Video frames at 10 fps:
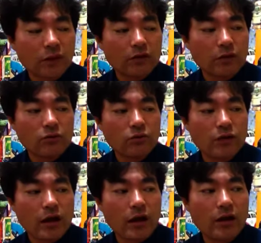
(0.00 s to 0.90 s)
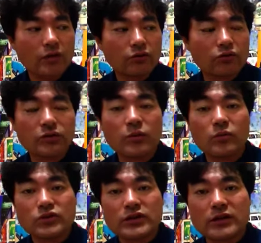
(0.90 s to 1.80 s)
てことを考えると、クリボー
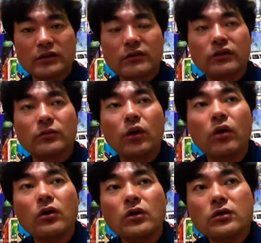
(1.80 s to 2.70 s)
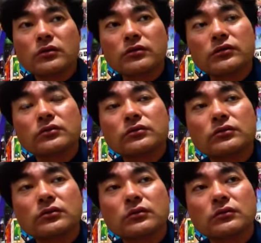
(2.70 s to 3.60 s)
もしっかりですけども、そうする
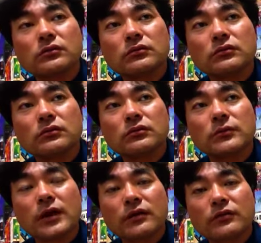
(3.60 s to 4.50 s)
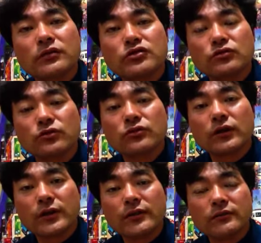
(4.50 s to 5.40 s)
と、おまあ、それでちょうどいいの
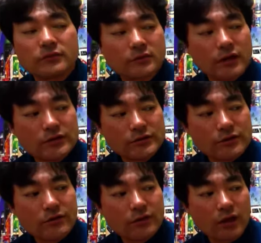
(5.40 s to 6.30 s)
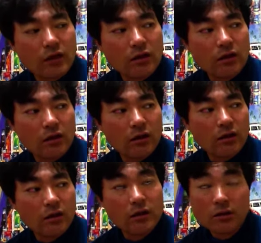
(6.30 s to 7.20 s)
かなっていう感じですよね。はい。
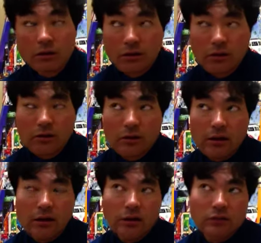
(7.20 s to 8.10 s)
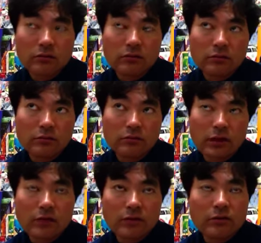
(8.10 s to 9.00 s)
で、えっと、
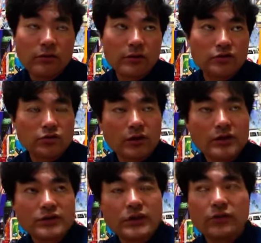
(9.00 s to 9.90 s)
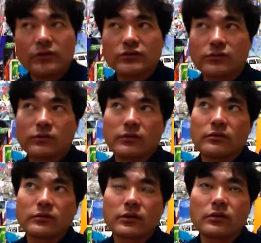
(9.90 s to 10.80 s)
まあ、そこはちょっと感じたのが一つです
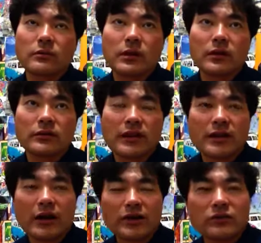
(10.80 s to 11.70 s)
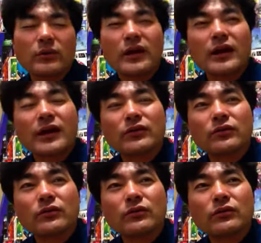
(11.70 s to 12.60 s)
よね。これはまあ。で、あとは、あ
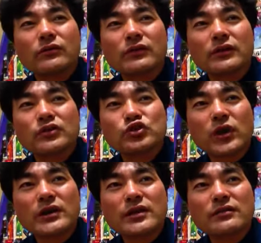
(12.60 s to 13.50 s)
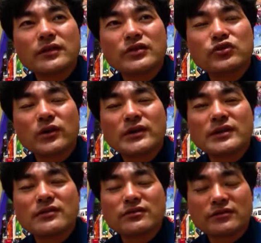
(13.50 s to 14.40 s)
の、あのジョアですね。ジョアに
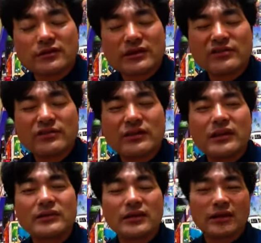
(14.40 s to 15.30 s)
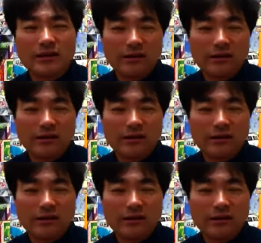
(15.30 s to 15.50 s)
傷傷つけられた、